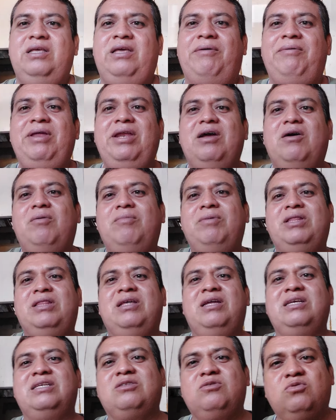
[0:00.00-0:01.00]
que viene a
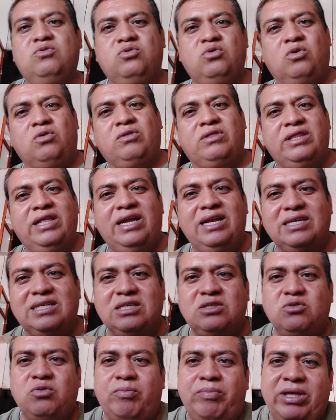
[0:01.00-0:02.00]
comentar tonteras,
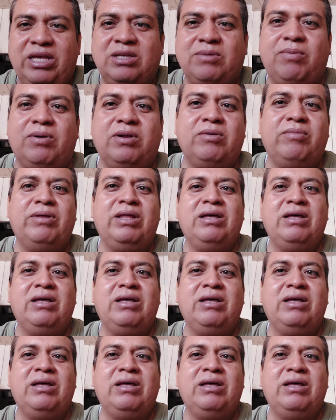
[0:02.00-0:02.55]
estúpidas por ejemplo...